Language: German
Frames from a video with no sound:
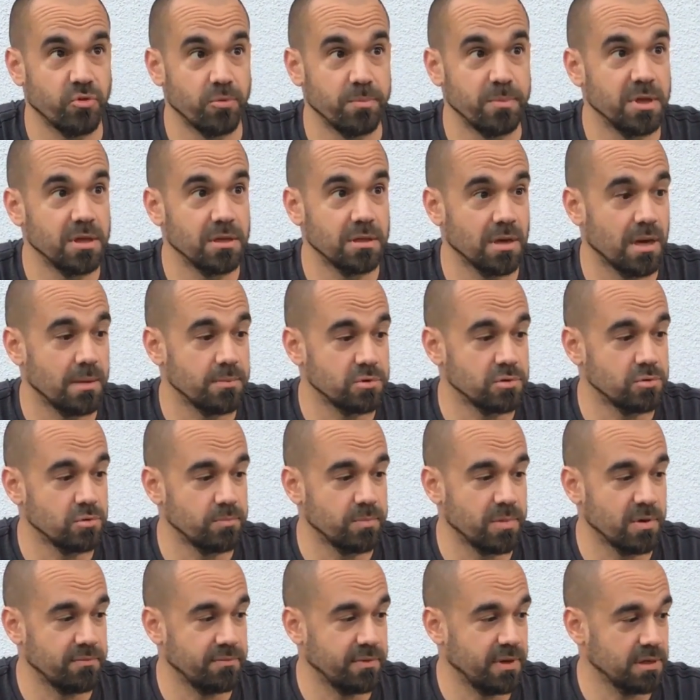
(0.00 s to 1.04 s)
für mich
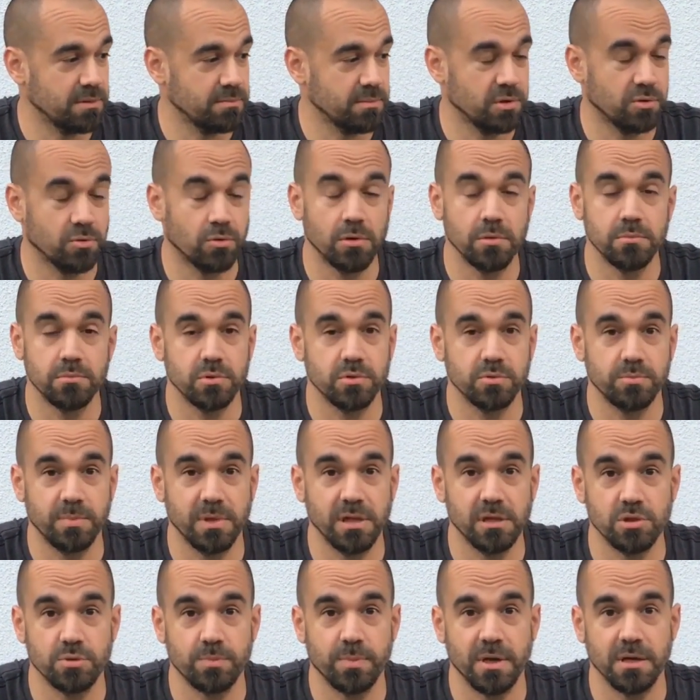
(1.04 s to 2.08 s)
absolut perfekt, mit hohem
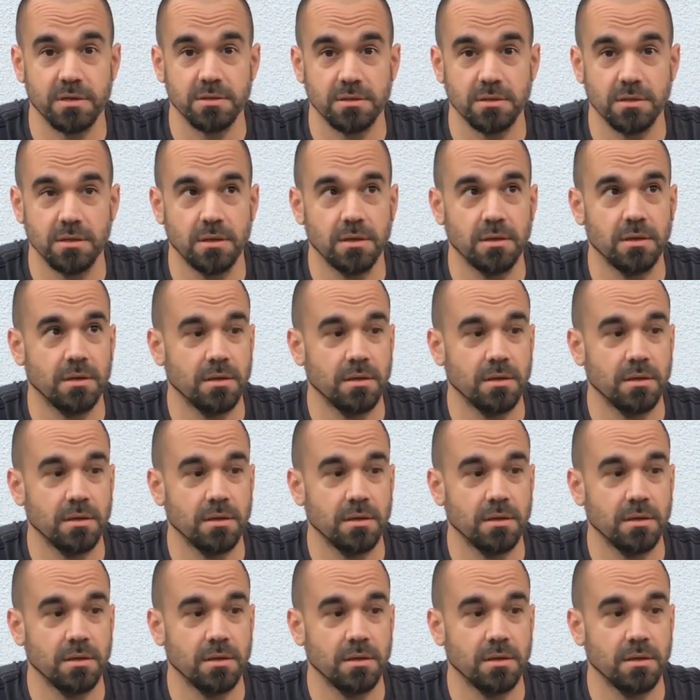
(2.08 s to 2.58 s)
Spielspaß.